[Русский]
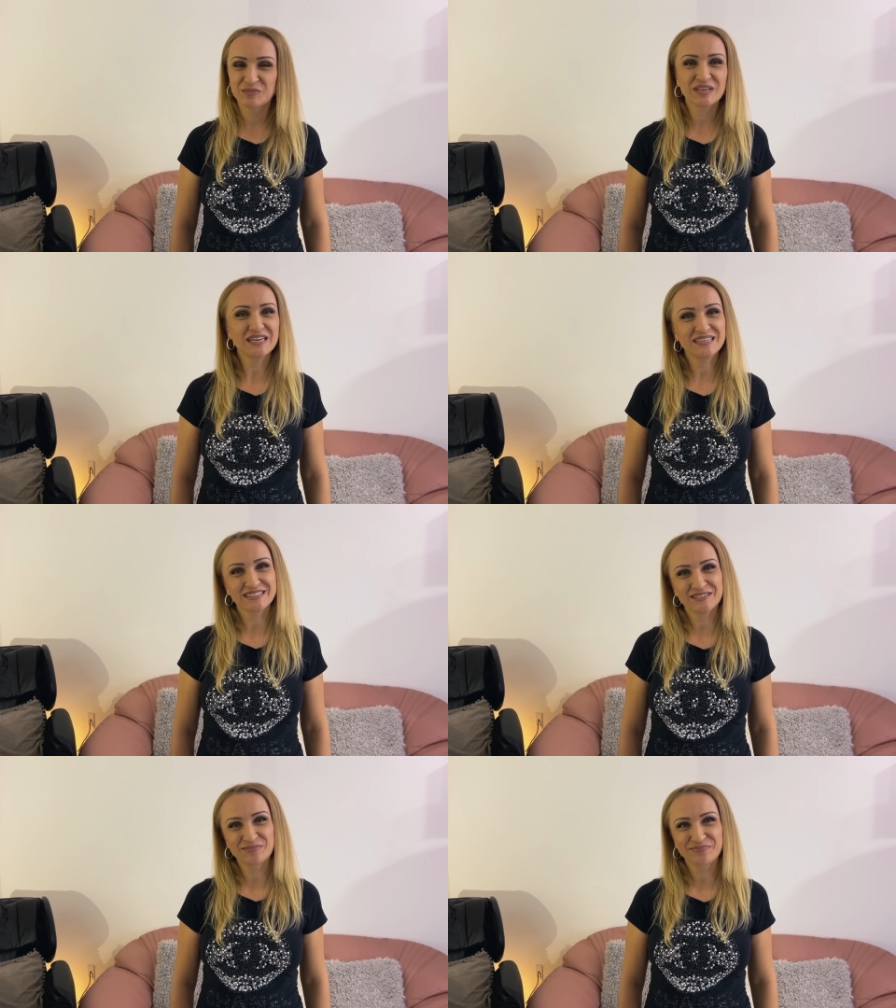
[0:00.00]
Я
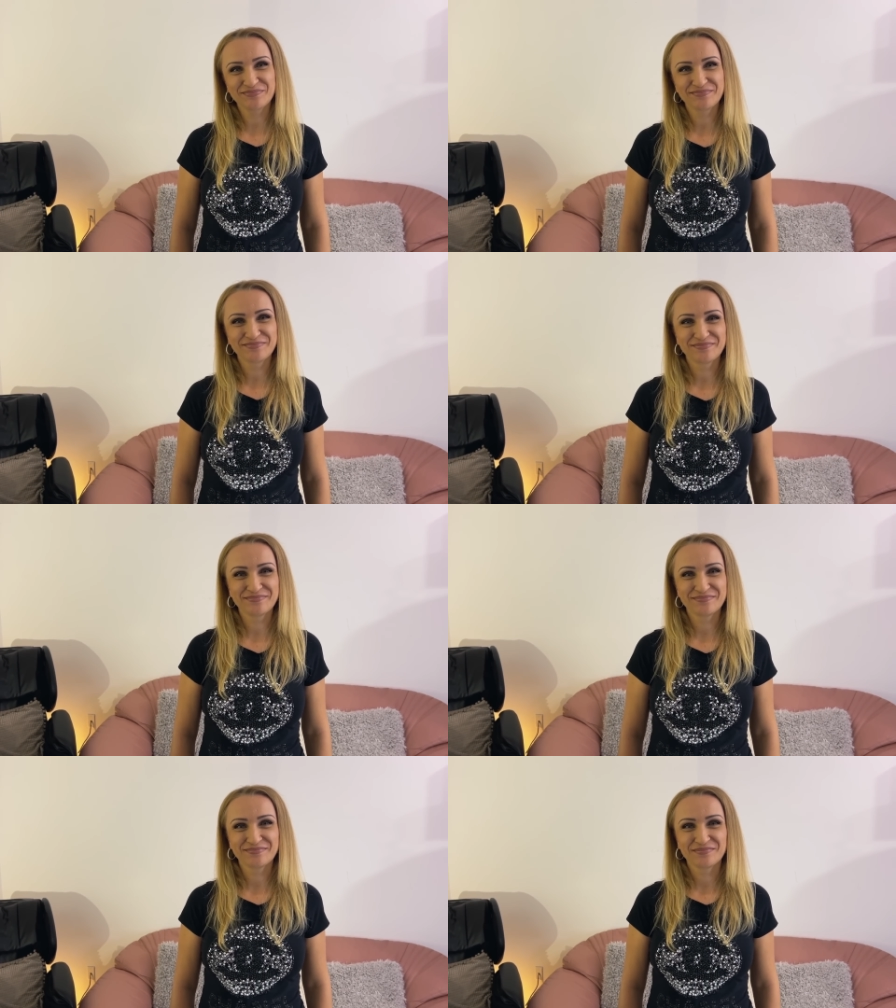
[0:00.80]
Лена. Я
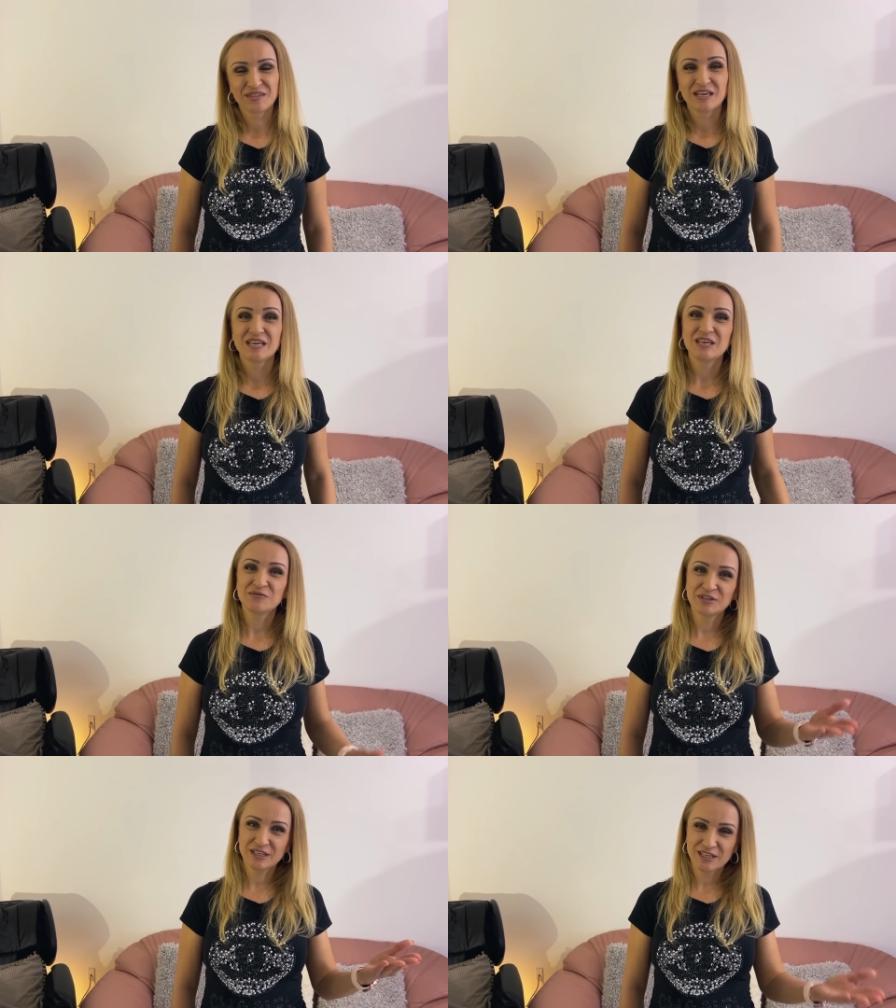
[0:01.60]
Слава. И
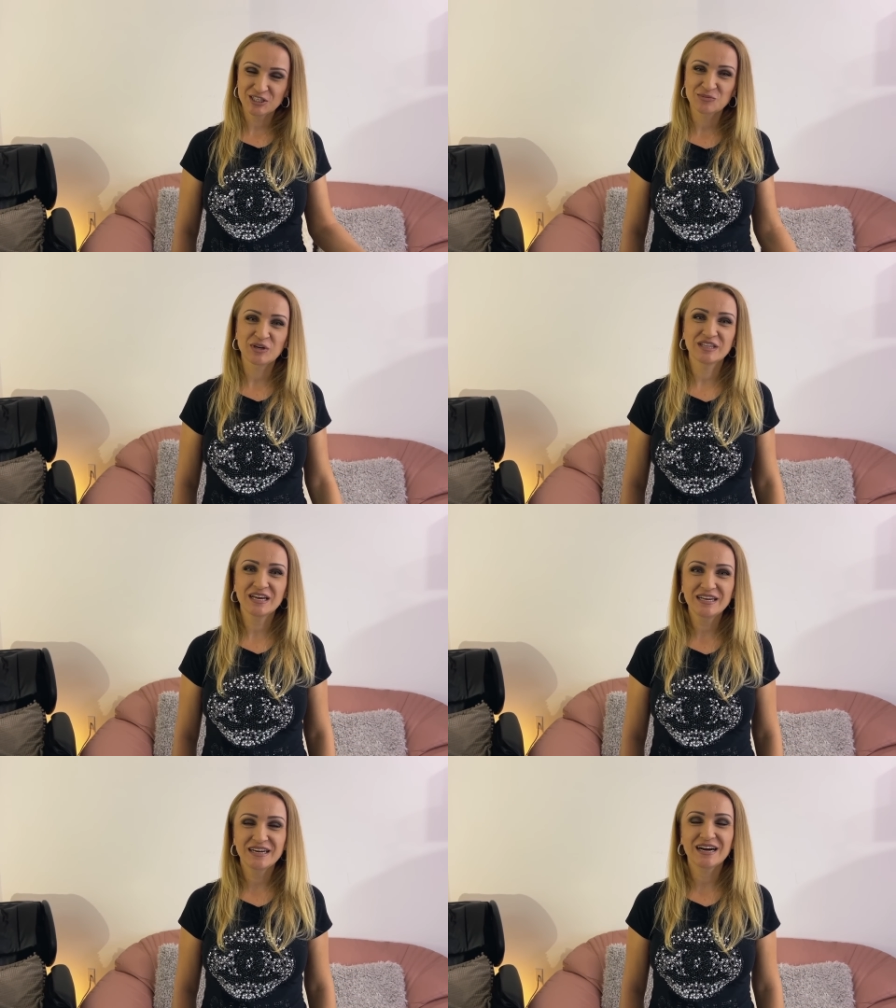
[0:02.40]
вы на нашем
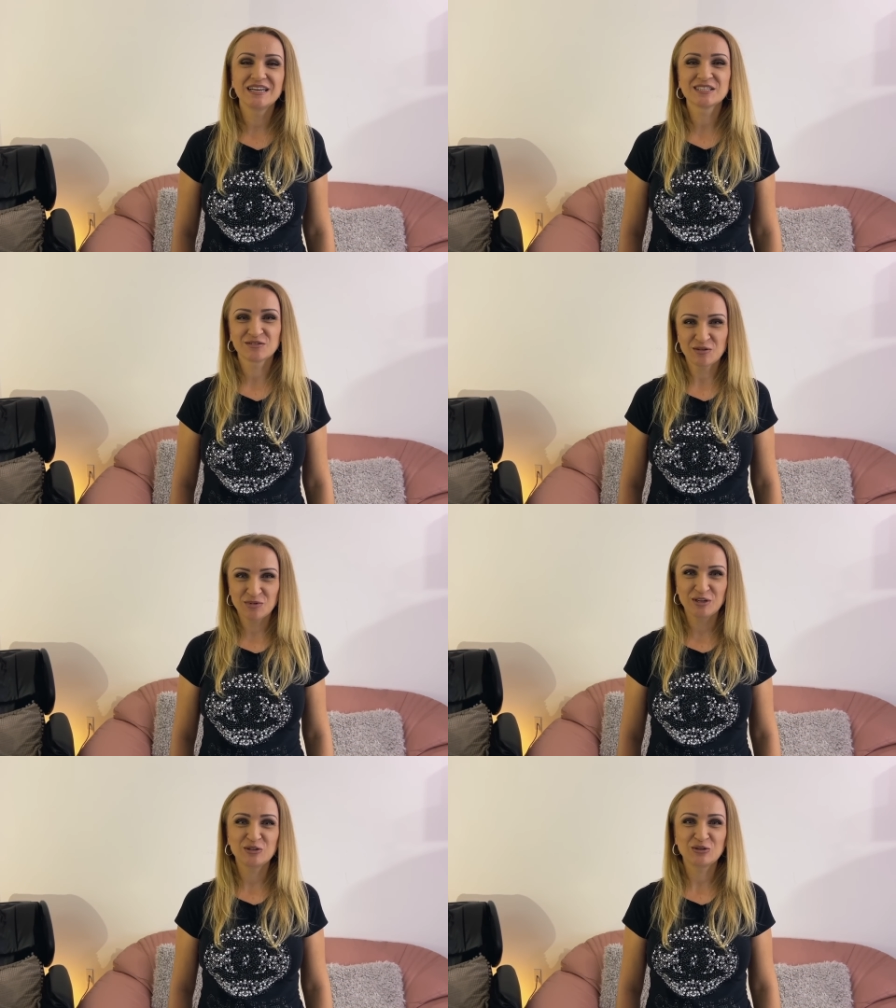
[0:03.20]
канале Alex
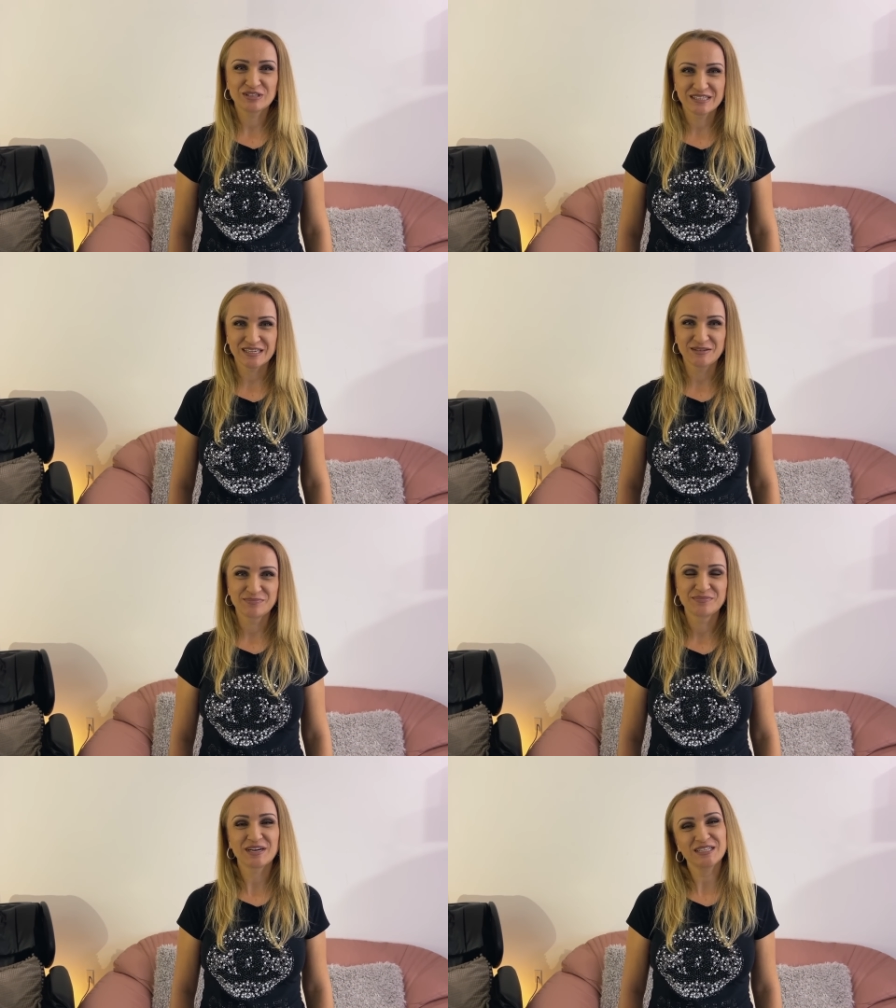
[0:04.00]
Family in USA.
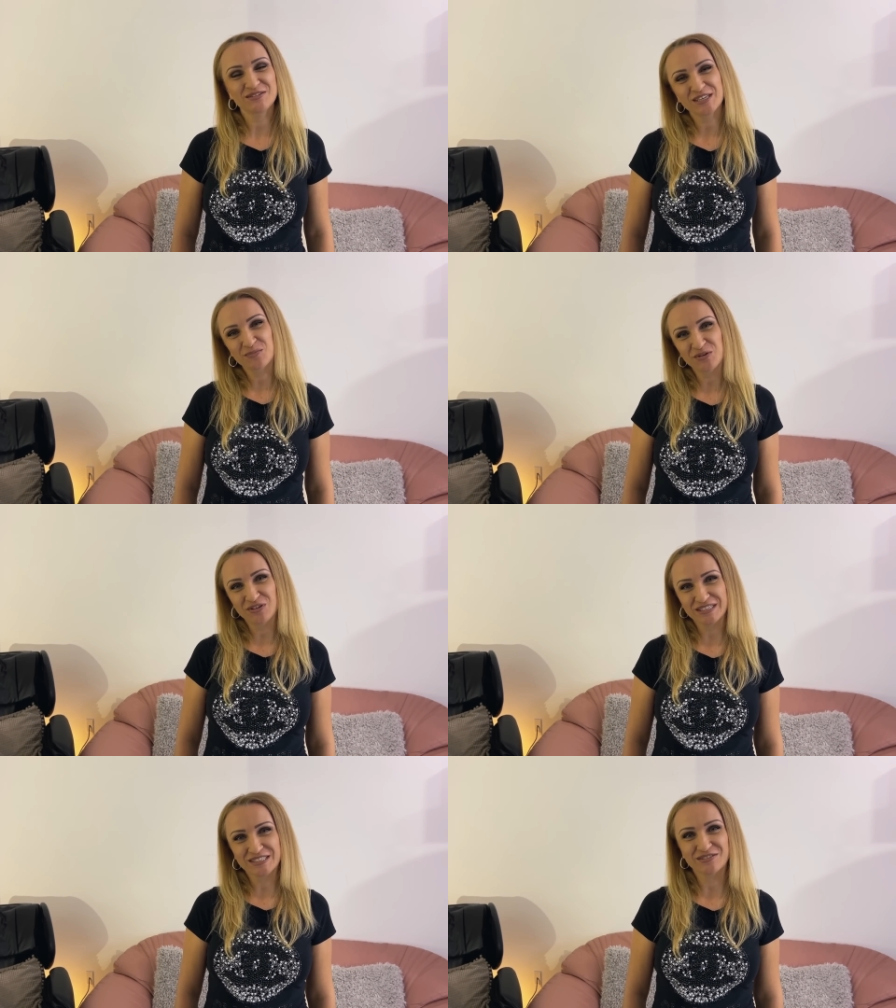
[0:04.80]
Рады всех
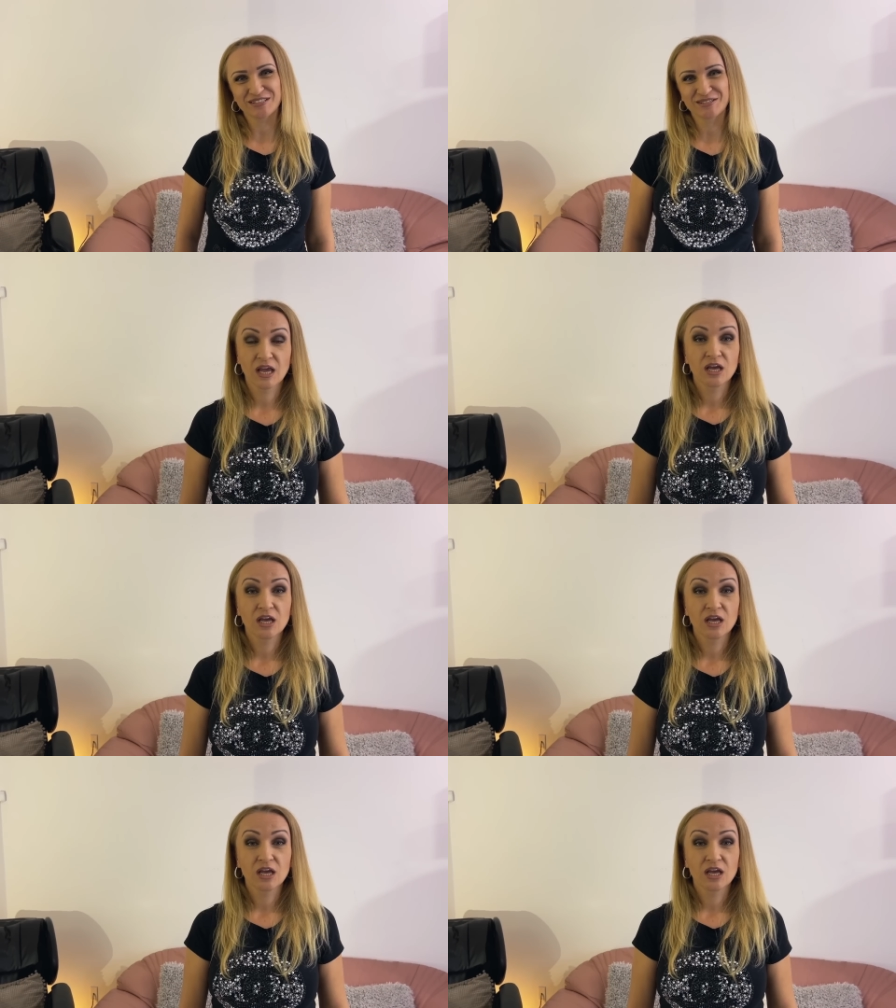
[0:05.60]
приветствовать!